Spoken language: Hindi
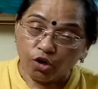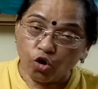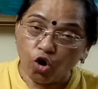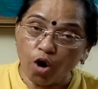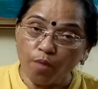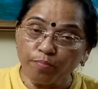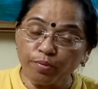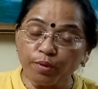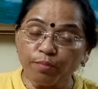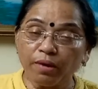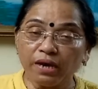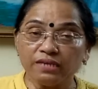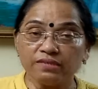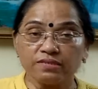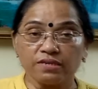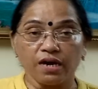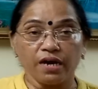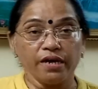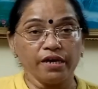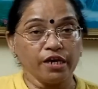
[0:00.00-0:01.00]

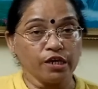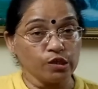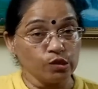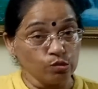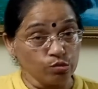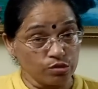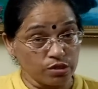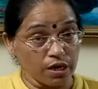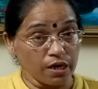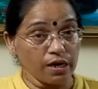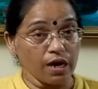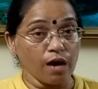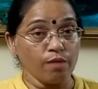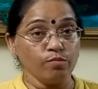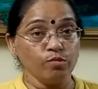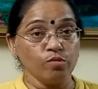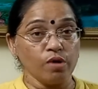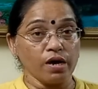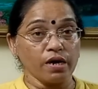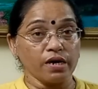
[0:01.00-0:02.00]
कॉम्प्रोमाइज़ का एक दूसरा नाम
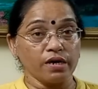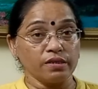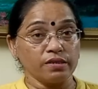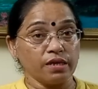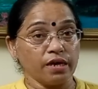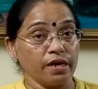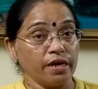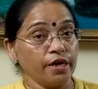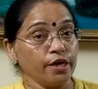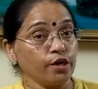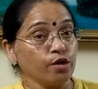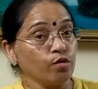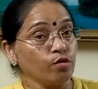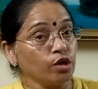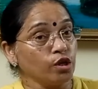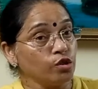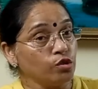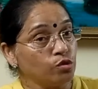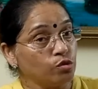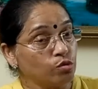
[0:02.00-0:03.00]
हुआ करता है
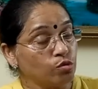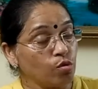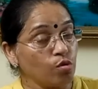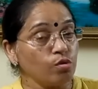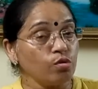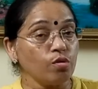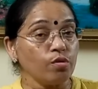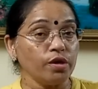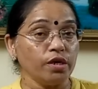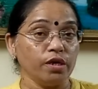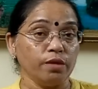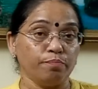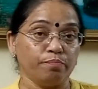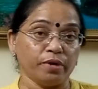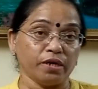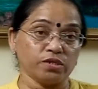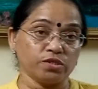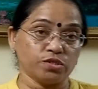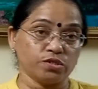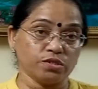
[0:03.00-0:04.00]
क्योंकि दोनों ही
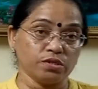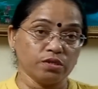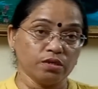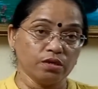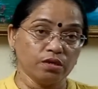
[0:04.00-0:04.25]
पक्ष